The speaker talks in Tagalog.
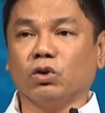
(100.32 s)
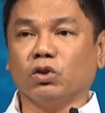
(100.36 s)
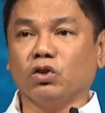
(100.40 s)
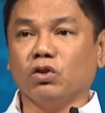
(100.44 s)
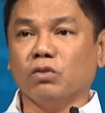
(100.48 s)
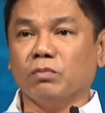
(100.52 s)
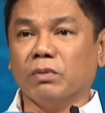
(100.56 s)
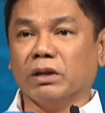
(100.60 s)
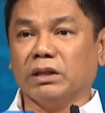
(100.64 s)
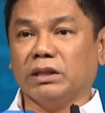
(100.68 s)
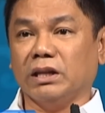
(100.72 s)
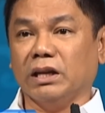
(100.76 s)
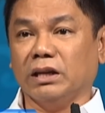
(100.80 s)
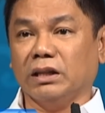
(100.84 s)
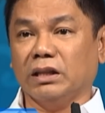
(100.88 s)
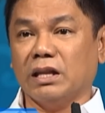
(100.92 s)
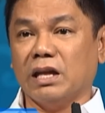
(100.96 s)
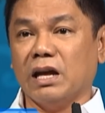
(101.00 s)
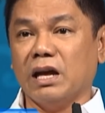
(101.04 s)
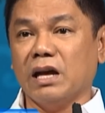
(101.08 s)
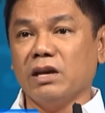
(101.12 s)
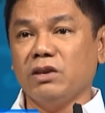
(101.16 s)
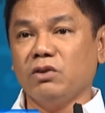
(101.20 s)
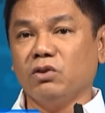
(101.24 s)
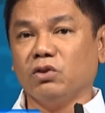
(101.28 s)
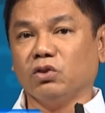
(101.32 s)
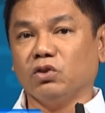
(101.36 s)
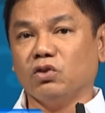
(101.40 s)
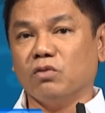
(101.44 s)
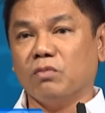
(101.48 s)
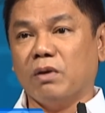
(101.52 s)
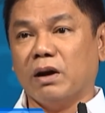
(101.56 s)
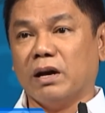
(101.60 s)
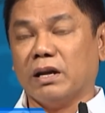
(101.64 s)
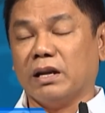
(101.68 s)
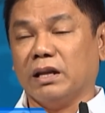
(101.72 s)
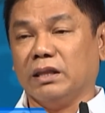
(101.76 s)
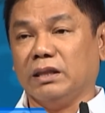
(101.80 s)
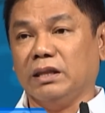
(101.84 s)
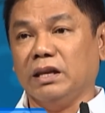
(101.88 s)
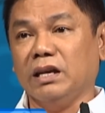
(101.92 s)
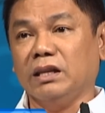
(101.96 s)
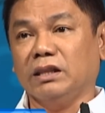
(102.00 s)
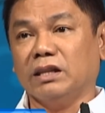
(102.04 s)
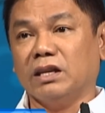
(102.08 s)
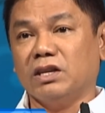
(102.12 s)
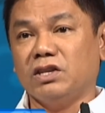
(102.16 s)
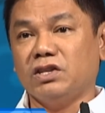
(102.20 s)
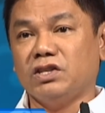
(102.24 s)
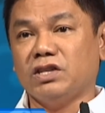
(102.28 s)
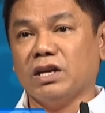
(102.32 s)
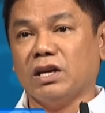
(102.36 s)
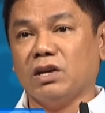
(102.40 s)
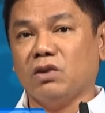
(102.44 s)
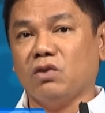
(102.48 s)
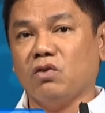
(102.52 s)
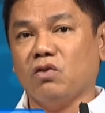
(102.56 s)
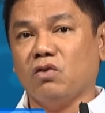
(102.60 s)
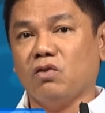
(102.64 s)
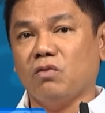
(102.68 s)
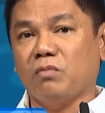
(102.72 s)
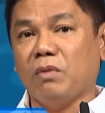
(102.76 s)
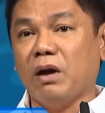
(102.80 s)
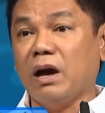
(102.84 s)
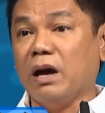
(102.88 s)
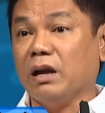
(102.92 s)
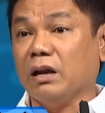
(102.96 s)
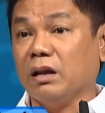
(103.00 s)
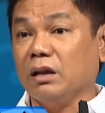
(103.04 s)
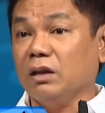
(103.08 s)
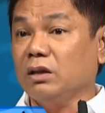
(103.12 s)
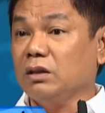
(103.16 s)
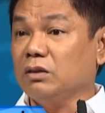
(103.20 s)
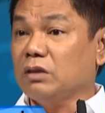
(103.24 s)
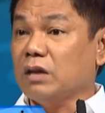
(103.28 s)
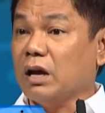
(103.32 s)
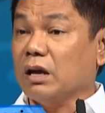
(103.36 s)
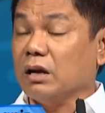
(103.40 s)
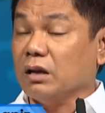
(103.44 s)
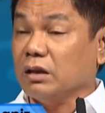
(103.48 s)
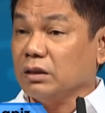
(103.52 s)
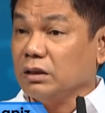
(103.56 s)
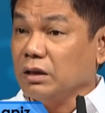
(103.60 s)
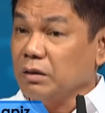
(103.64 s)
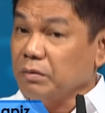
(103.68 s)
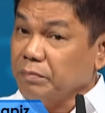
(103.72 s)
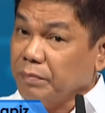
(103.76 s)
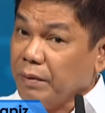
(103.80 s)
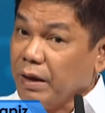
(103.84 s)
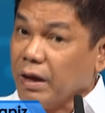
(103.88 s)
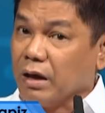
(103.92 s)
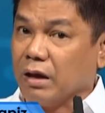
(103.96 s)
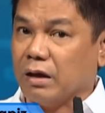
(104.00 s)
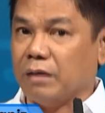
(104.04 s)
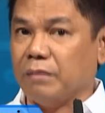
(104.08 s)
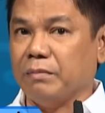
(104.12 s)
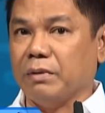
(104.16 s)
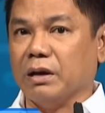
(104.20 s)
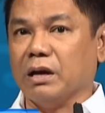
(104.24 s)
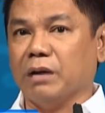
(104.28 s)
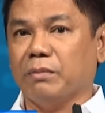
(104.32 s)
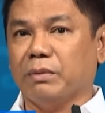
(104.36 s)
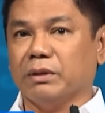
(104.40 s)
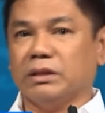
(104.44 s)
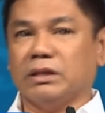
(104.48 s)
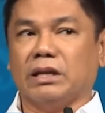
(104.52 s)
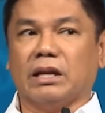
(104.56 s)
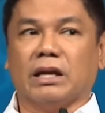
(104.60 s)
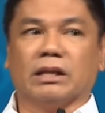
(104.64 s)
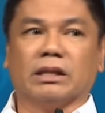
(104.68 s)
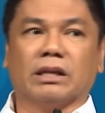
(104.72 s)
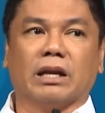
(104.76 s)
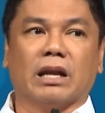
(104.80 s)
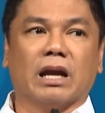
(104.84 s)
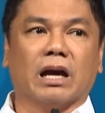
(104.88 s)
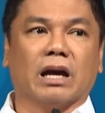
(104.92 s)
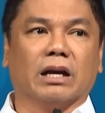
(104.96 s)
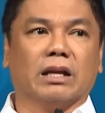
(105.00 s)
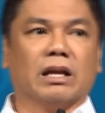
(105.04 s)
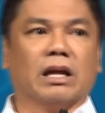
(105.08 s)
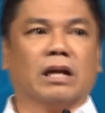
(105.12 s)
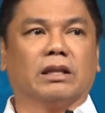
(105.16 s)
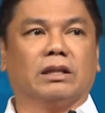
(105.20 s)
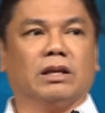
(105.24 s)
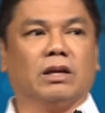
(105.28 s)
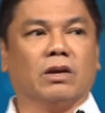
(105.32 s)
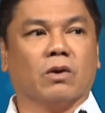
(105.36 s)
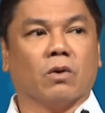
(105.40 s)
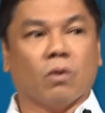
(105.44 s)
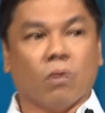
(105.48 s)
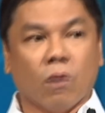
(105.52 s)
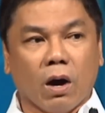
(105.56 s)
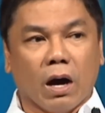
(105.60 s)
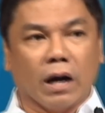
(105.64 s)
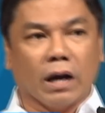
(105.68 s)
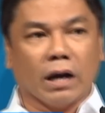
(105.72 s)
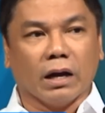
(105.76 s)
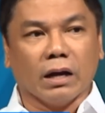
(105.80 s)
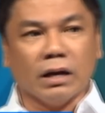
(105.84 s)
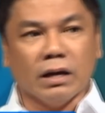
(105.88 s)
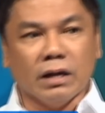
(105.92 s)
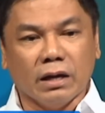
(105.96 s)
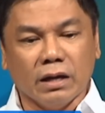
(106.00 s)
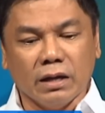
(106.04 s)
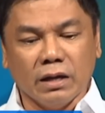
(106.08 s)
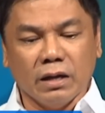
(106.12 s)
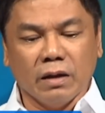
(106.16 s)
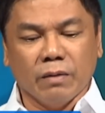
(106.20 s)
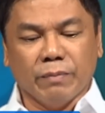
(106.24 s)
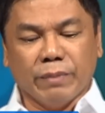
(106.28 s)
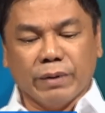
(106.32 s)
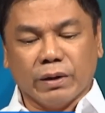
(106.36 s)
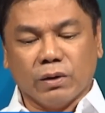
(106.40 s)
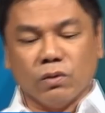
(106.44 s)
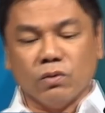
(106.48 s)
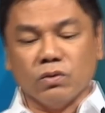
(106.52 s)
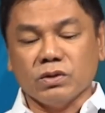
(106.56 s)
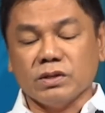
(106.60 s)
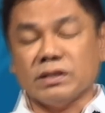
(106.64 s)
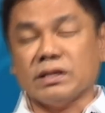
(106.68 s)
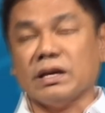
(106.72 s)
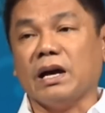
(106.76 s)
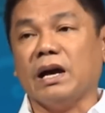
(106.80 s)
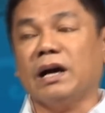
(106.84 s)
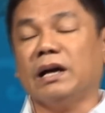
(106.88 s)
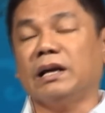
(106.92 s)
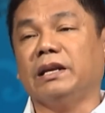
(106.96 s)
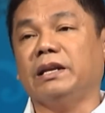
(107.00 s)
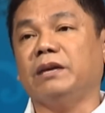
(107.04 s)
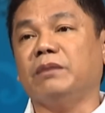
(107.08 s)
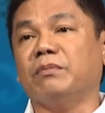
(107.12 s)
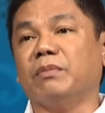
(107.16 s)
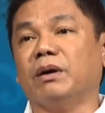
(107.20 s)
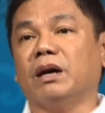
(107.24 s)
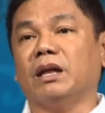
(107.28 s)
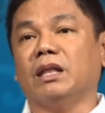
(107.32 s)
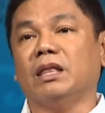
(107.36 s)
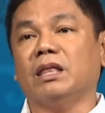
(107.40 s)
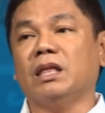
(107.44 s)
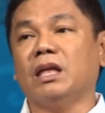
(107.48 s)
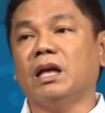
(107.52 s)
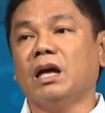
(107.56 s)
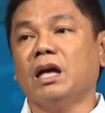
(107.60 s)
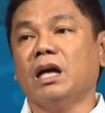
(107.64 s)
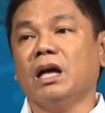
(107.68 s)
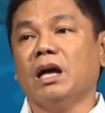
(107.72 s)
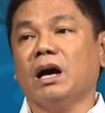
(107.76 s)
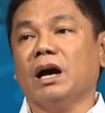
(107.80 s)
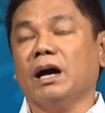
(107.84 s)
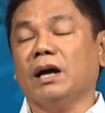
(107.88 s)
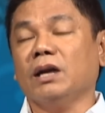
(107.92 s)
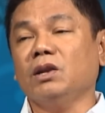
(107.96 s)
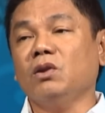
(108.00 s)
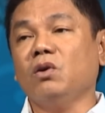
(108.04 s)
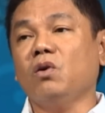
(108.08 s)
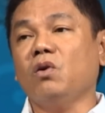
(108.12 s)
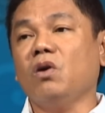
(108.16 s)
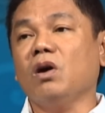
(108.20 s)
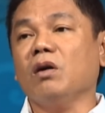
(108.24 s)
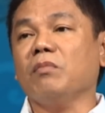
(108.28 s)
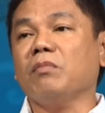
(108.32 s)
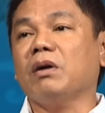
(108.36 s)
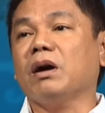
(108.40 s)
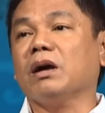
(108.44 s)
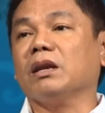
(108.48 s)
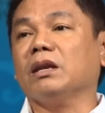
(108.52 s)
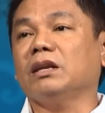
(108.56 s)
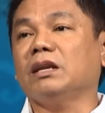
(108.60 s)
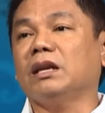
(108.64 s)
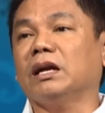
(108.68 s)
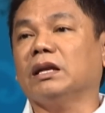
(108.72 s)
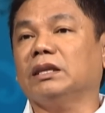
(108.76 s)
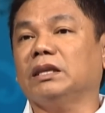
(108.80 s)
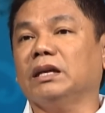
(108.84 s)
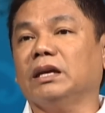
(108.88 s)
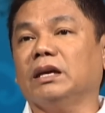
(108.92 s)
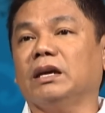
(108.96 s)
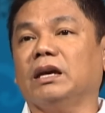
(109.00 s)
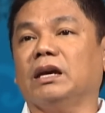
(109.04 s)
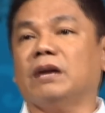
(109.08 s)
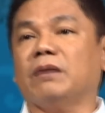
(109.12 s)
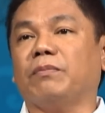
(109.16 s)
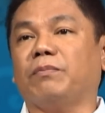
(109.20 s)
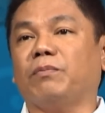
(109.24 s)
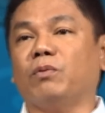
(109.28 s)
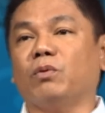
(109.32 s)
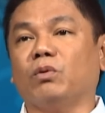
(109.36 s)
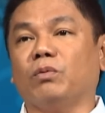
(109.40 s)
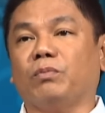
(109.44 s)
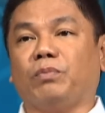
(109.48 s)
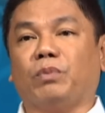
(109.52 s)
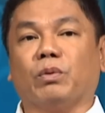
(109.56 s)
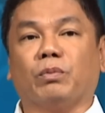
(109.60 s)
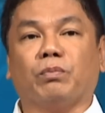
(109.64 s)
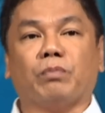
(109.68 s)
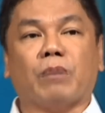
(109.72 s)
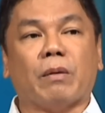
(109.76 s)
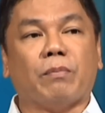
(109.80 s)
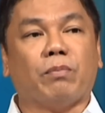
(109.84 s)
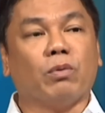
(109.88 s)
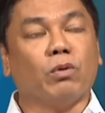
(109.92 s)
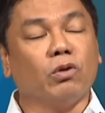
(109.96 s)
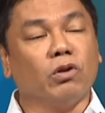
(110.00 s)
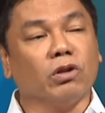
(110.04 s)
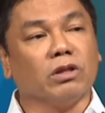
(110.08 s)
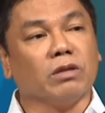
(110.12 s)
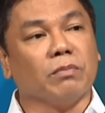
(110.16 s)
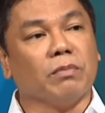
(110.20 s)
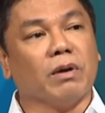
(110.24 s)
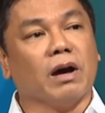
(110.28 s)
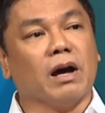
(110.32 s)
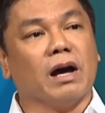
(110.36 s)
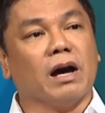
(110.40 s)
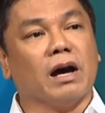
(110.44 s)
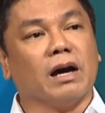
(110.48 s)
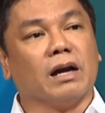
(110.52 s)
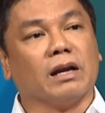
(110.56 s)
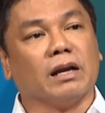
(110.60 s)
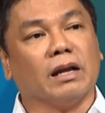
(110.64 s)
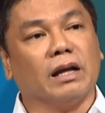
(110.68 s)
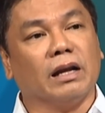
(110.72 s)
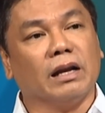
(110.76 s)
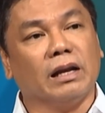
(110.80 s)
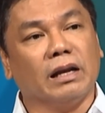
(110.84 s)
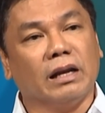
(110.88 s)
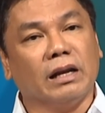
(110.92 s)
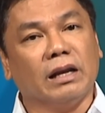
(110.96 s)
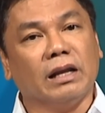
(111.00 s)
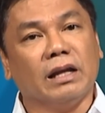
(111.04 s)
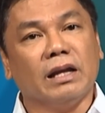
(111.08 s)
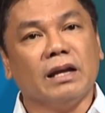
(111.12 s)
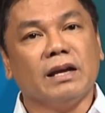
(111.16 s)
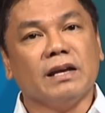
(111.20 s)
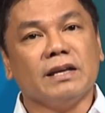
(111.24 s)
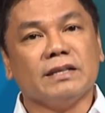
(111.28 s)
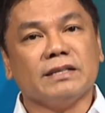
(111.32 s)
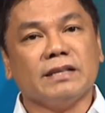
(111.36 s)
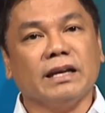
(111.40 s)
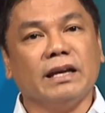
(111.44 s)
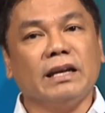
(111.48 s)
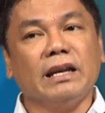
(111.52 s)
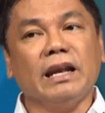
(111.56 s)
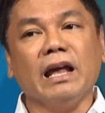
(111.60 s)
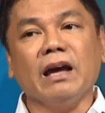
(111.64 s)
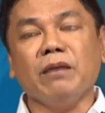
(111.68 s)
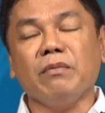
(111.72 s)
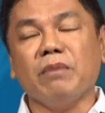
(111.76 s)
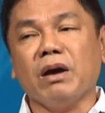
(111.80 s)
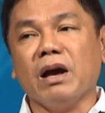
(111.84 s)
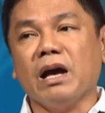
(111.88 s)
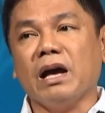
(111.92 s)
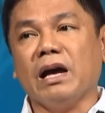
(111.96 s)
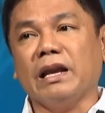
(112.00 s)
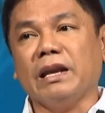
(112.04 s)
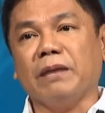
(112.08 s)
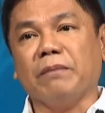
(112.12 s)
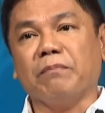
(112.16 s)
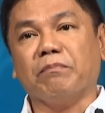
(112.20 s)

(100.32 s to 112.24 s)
yung dumating na, yung dumarating, nandyan, o maaring darating pa, bagamat dinadalangan nating huwag, pero kung sakali man, ano ang maaari nating ipapulot ng mga aral sa ilang mga